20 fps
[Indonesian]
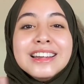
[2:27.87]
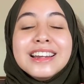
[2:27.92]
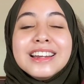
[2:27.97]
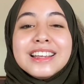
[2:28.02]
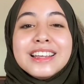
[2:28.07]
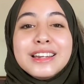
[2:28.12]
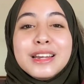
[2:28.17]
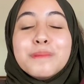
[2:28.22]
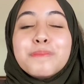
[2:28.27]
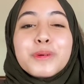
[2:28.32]
dan
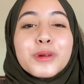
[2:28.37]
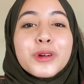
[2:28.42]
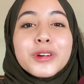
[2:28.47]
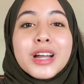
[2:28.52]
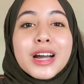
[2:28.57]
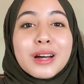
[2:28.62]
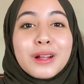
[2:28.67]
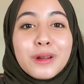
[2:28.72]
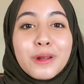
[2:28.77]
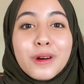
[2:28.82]
ini
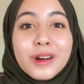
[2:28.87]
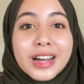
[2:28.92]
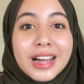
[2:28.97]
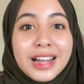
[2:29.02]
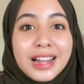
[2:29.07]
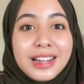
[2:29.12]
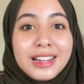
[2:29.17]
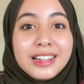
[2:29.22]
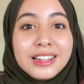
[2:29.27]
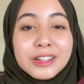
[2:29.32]
produk
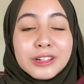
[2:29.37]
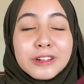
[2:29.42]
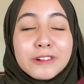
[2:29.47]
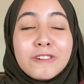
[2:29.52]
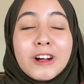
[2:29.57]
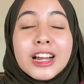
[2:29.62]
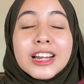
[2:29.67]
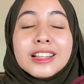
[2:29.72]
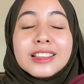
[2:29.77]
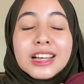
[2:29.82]
lokal
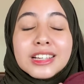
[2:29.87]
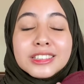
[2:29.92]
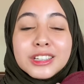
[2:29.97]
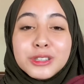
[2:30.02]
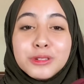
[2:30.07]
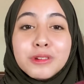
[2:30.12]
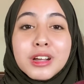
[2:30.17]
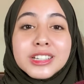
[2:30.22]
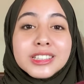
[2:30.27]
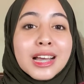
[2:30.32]
kualitasnya
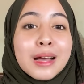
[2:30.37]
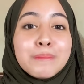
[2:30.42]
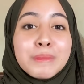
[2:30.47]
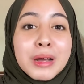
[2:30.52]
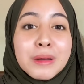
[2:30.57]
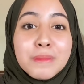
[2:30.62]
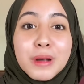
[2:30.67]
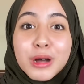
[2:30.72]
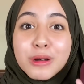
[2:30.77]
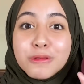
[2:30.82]
juga
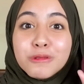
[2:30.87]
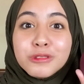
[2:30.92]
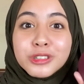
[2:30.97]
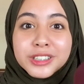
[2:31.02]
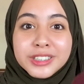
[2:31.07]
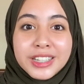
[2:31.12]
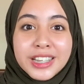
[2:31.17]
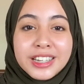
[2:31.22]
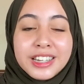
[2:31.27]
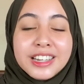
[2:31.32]
sama
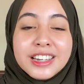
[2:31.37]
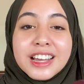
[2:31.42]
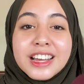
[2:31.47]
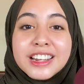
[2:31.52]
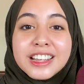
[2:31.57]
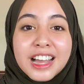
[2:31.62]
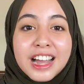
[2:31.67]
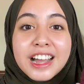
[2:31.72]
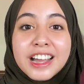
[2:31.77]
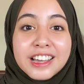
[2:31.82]
bagusnya ini
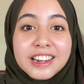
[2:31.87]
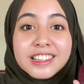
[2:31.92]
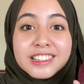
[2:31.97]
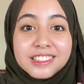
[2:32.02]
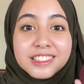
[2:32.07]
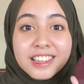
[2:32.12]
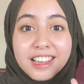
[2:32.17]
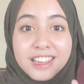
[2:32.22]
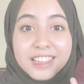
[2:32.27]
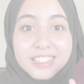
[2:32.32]
dari Iris
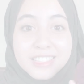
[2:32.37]
guys